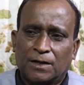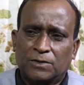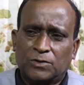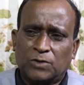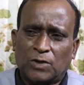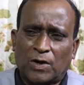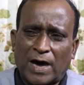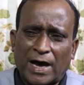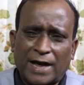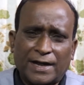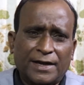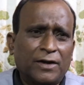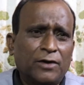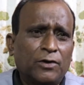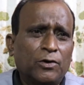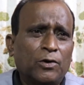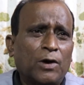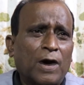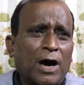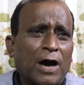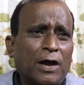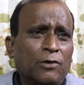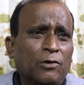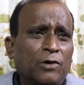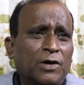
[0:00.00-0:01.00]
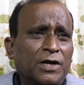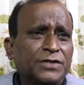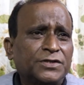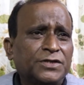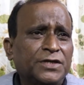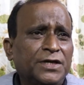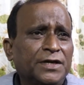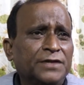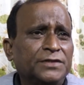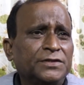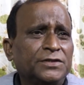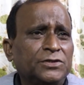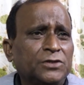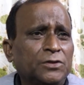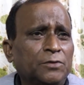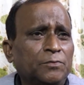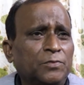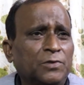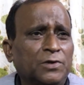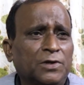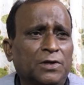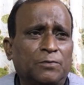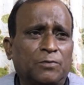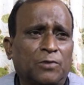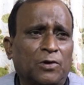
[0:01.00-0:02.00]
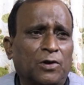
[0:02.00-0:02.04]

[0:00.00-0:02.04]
তো আনোয়ার সিরাজি সম্পর্কে